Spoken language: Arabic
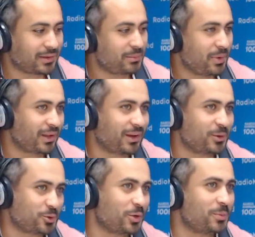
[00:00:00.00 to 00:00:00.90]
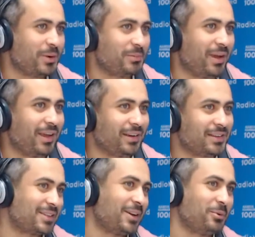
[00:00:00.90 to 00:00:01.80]
الماكله وشرب الماء
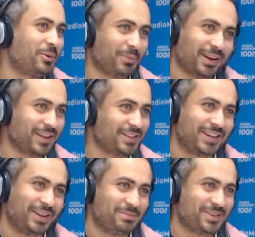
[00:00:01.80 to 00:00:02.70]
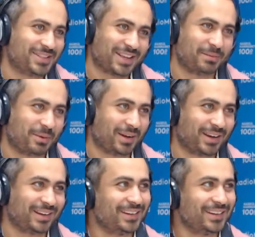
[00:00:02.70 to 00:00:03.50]
نتصور معناها تجي الابتسامه معناها